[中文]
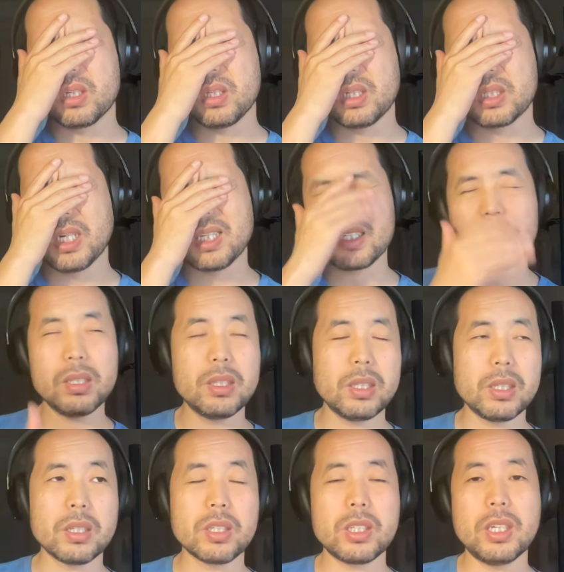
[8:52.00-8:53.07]
该是在沙
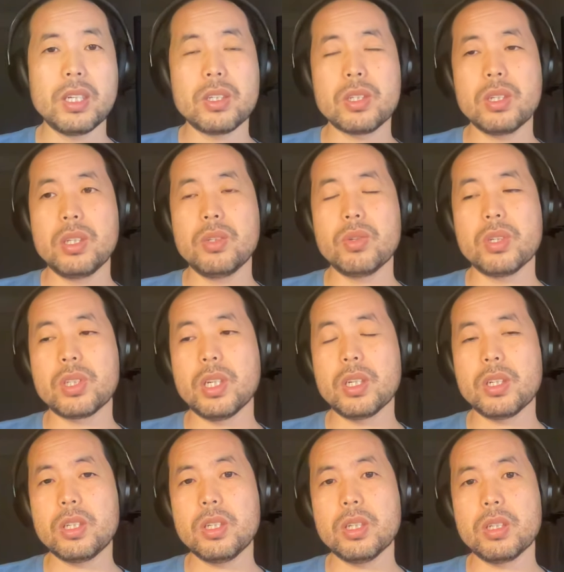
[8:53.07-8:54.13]
特一个实验室，医学实
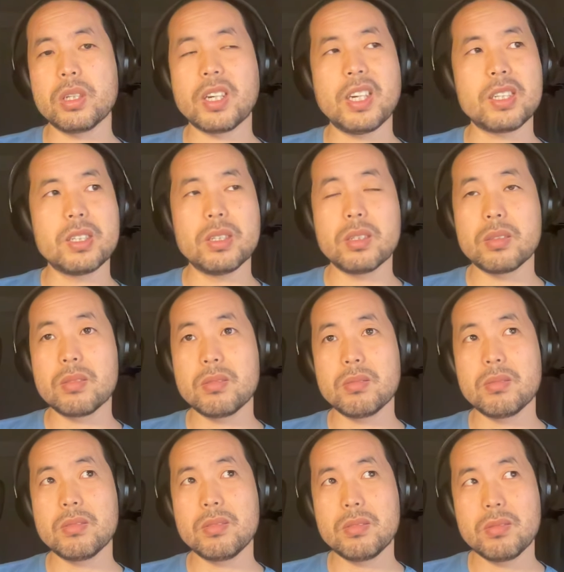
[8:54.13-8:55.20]
验室已经开始就
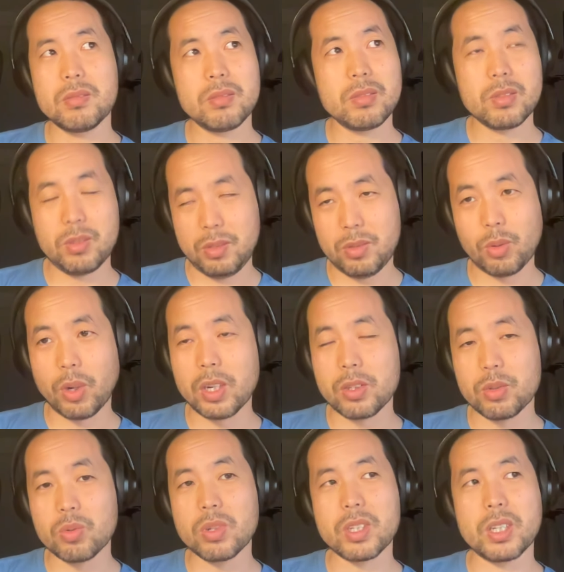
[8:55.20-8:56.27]

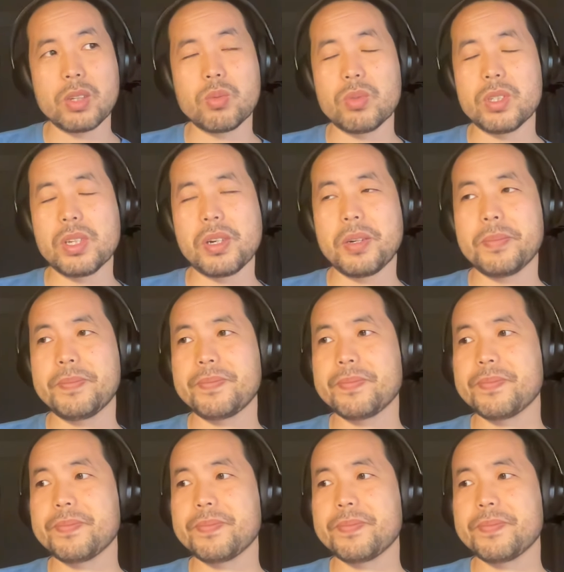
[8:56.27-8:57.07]
开始做这个东西了。